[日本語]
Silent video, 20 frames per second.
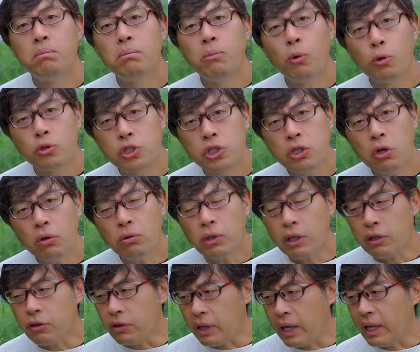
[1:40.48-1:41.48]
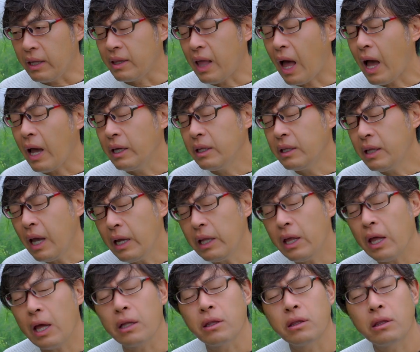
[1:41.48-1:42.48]
もちろんですね、大体
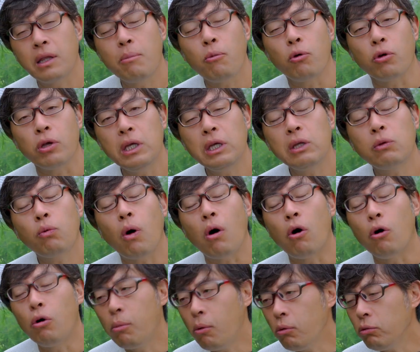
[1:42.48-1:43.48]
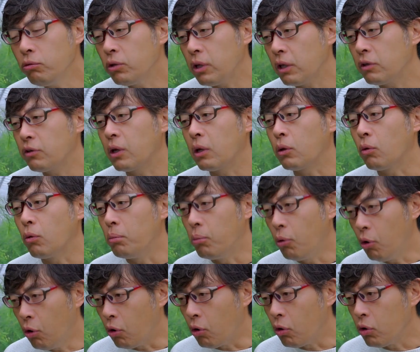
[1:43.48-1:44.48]
でやってもいいとは思うんですけど
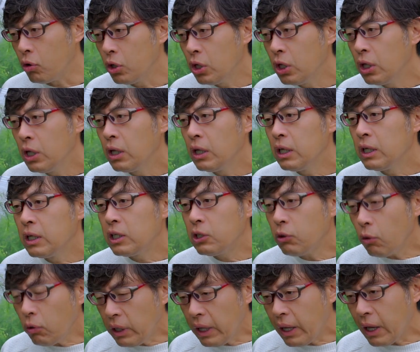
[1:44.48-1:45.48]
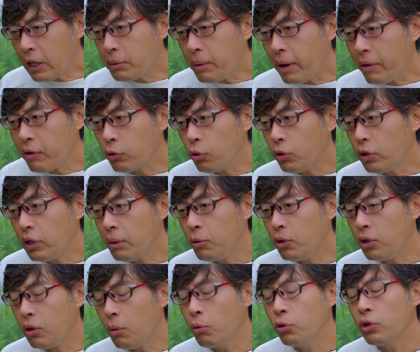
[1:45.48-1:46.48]
も、一人でやる場合はそれで
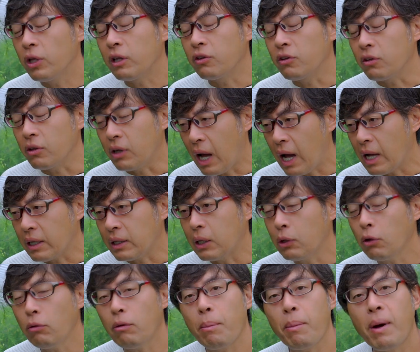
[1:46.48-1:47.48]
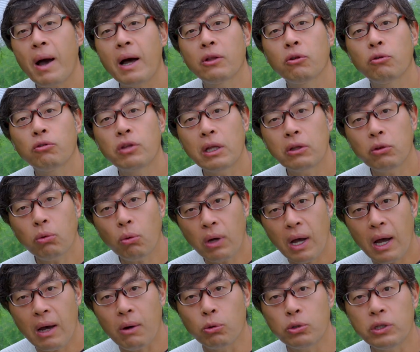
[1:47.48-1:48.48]
もいいと思うんですが例えばパートさんと
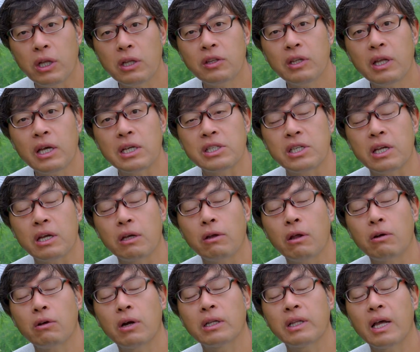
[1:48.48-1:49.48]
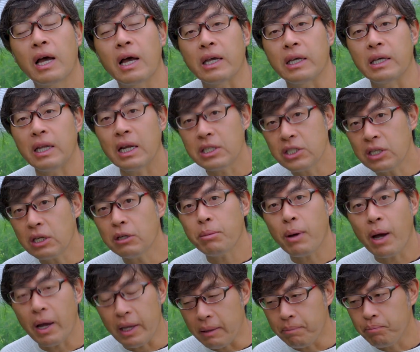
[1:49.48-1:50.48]
かお手伝いしてくれる方がいらっしゃる
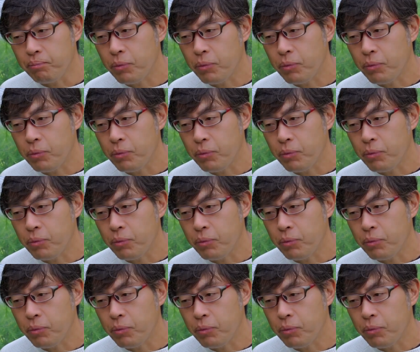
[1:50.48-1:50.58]
場合